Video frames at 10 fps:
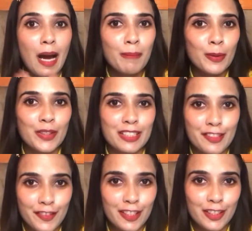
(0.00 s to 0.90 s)
आप लोग
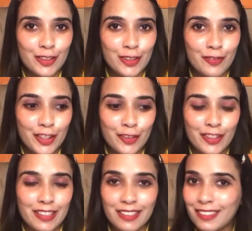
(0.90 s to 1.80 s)
कैसा फील करते हो इन
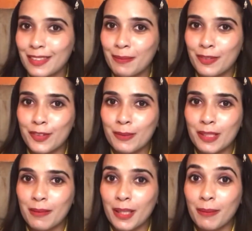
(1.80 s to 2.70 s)
विक्टोरिया सीक्रेट
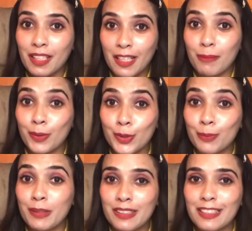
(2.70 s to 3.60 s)
परफ्यूम्स के बारे में अगर आप लोग
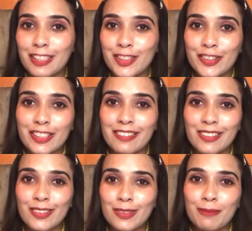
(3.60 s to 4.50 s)
खुद पर्सनली यूज़
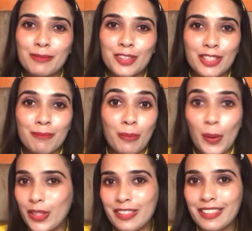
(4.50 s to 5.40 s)
करते हो तो मुझे
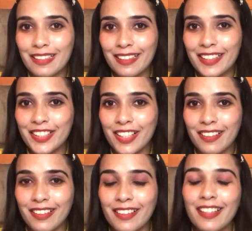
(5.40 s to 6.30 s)
बहुत अच्छा लगेगा
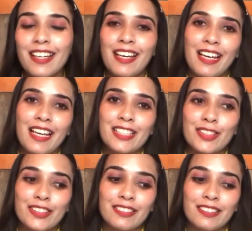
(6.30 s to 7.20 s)
जान के
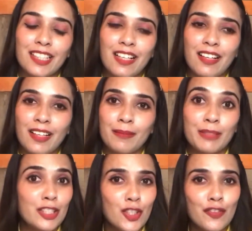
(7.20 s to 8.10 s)
सो
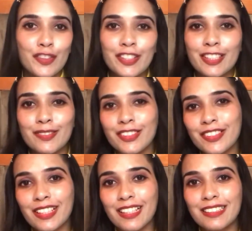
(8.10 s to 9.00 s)
दैट्स ऑल फॉर टुडेज
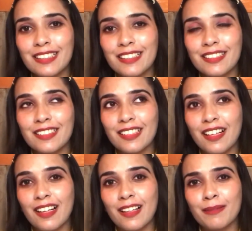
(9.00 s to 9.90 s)
वीडियो गाइज एंड
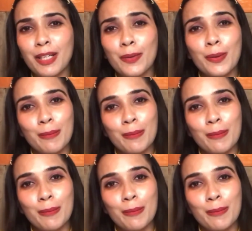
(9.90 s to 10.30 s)
आई